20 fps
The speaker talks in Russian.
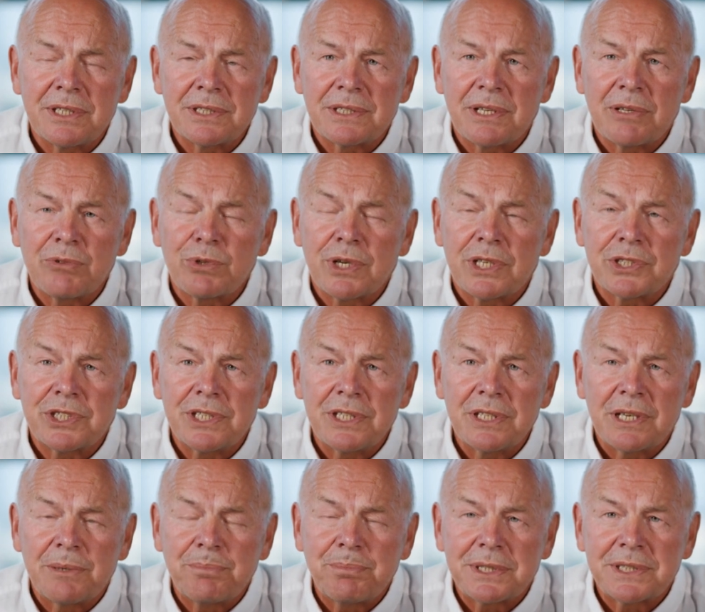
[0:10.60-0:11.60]
Александр
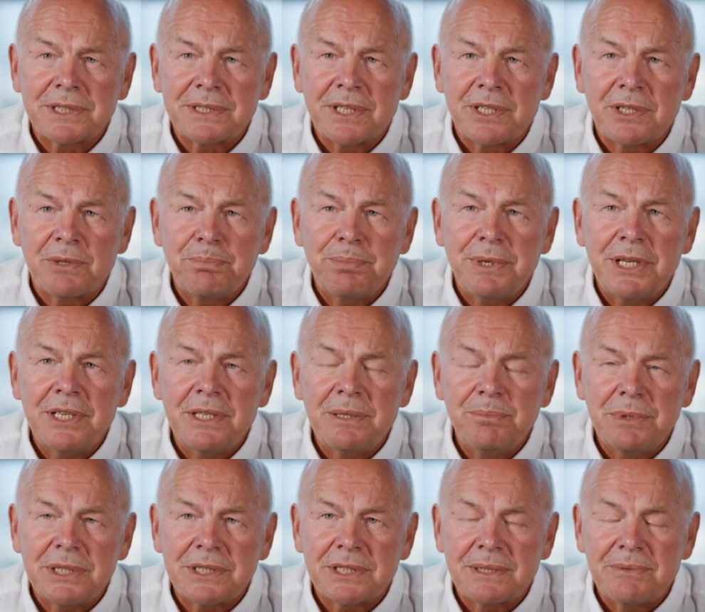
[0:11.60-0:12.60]
Лукашенко поставил перед
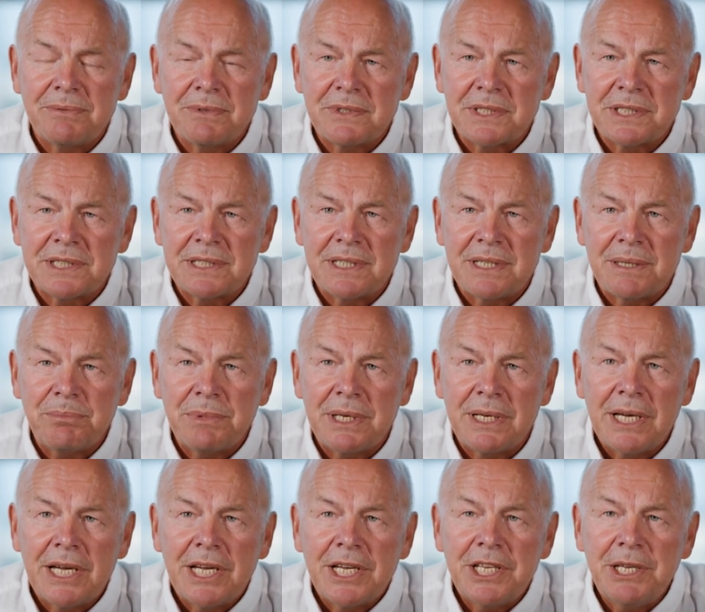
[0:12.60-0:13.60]
местными властями
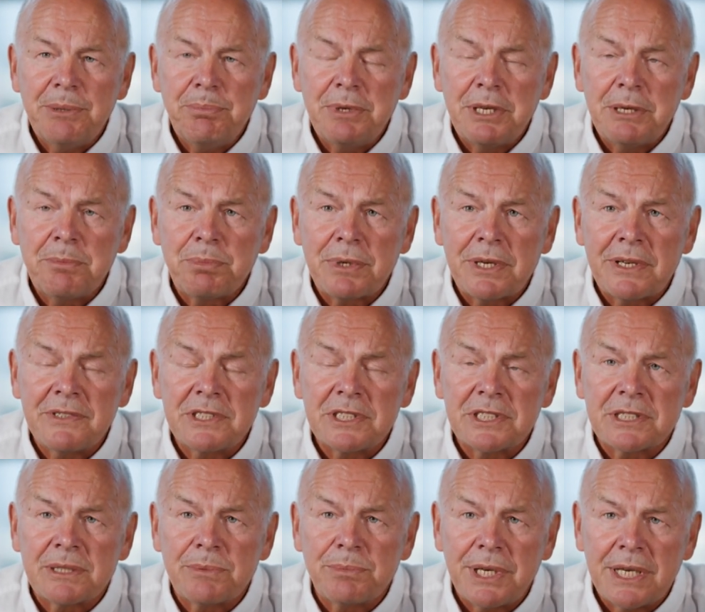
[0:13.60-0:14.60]
и перед
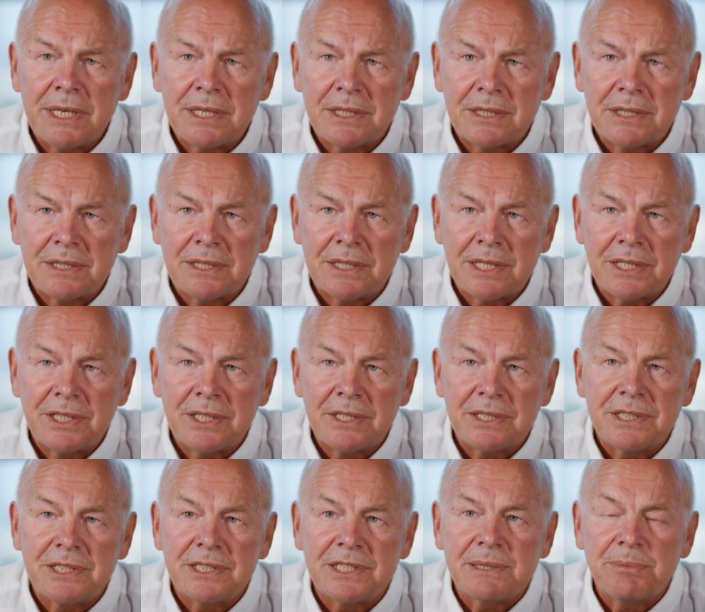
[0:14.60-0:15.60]
правительством ряд таких
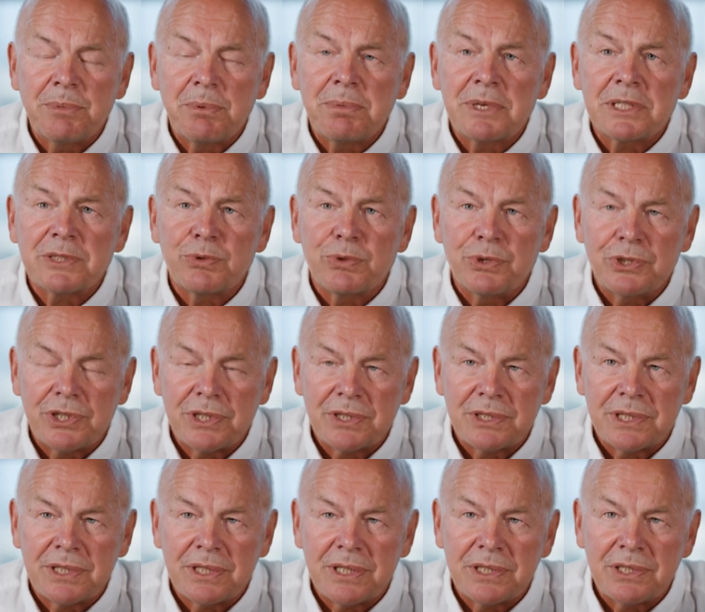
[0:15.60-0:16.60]
системообразующих
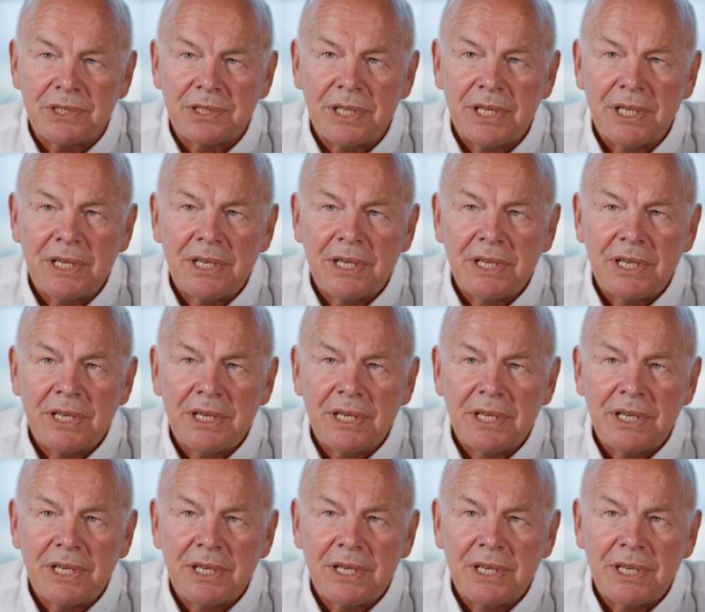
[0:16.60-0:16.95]
задач.